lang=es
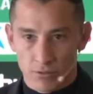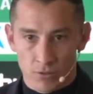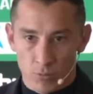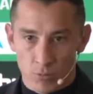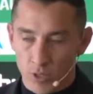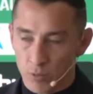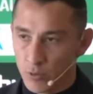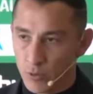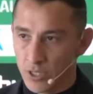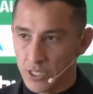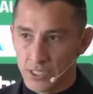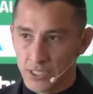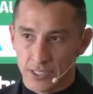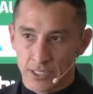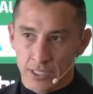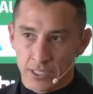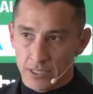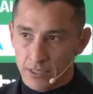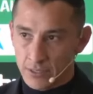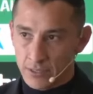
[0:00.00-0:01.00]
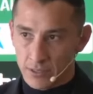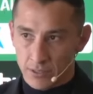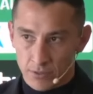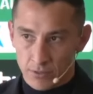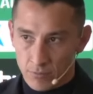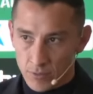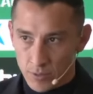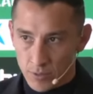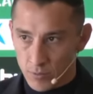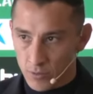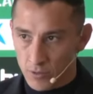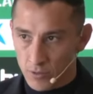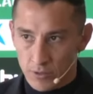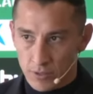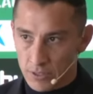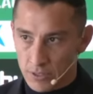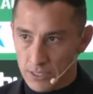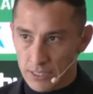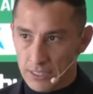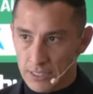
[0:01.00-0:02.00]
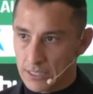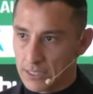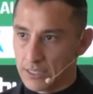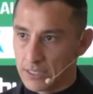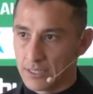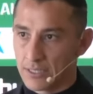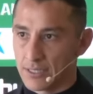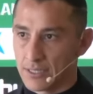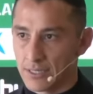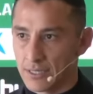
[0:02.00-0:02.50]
lo vuelvo a decir y lo vuelvo a,